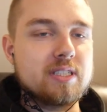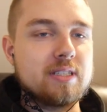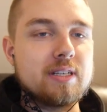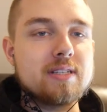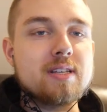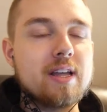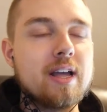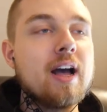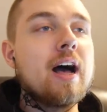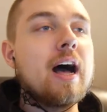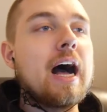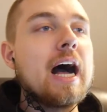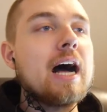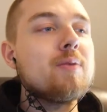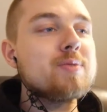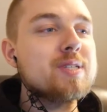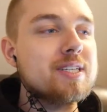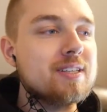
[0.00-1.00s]
Disney
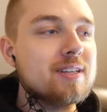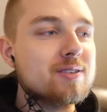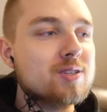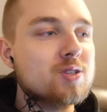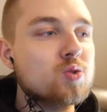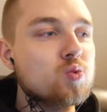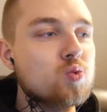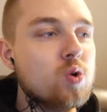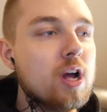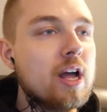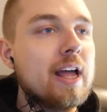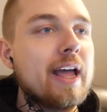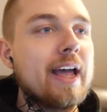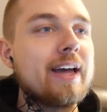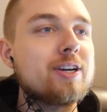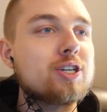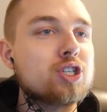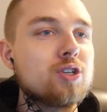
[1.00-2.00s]
haben sich dazu
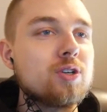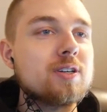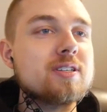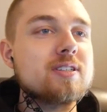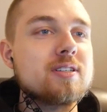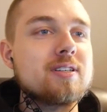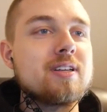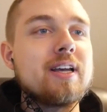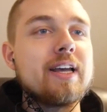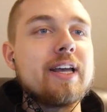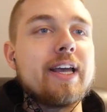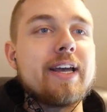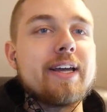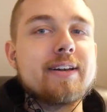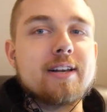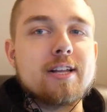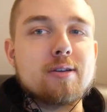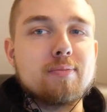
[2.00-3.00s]
entschlossen,
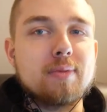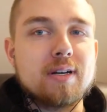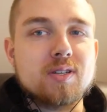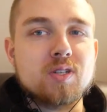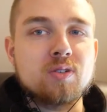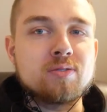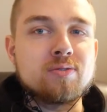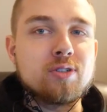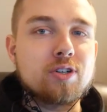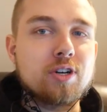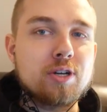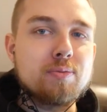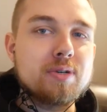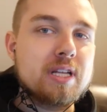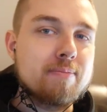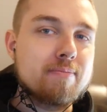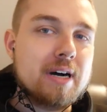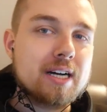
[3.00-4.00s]
endlich mal so wirklich
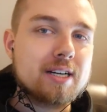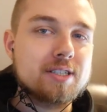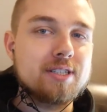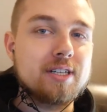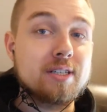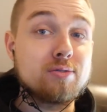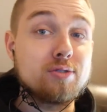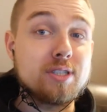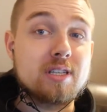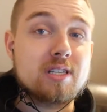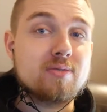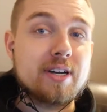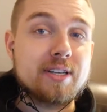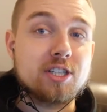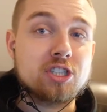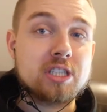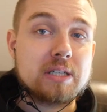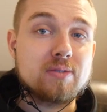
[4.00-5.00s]
mit dem Marketing für die
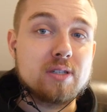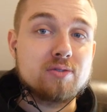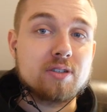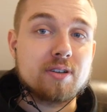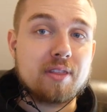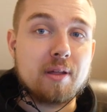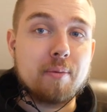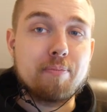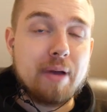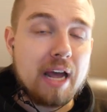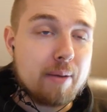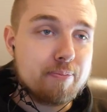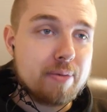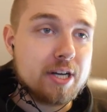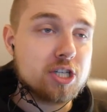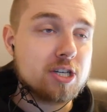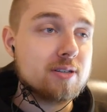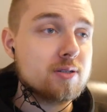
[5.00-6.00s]
zweite Staffel von The Bad
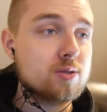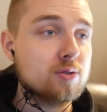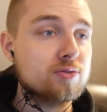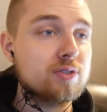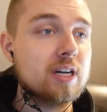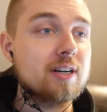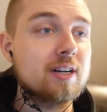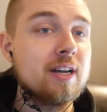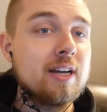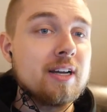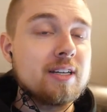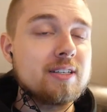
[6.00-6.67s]
Batch anzufangen,